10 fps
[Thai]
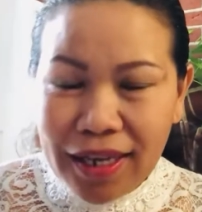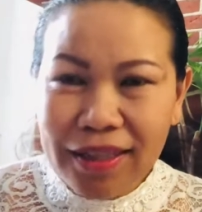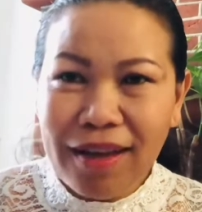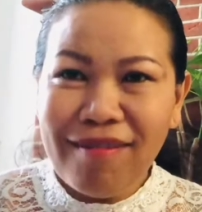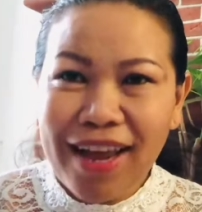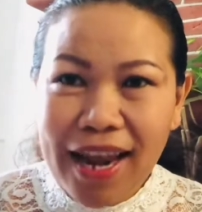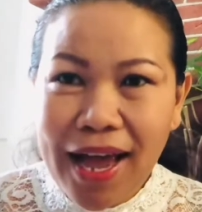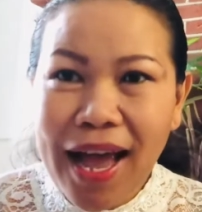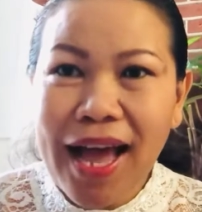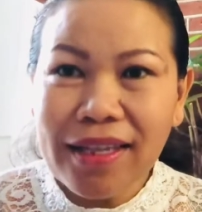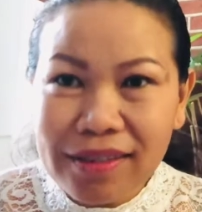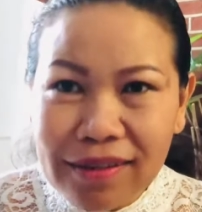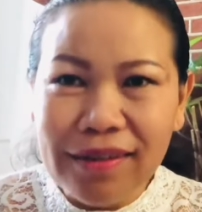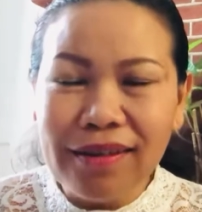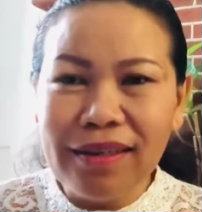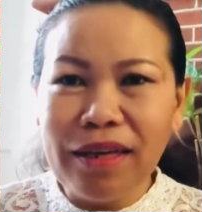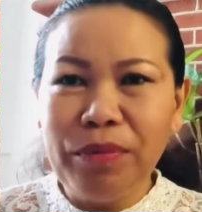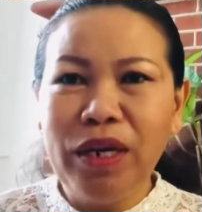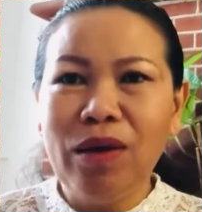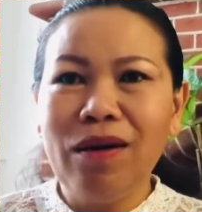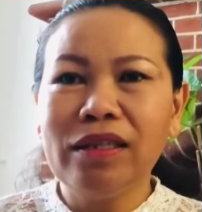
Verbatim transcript: แต่ว่าราคาถึกนะพี่น้อง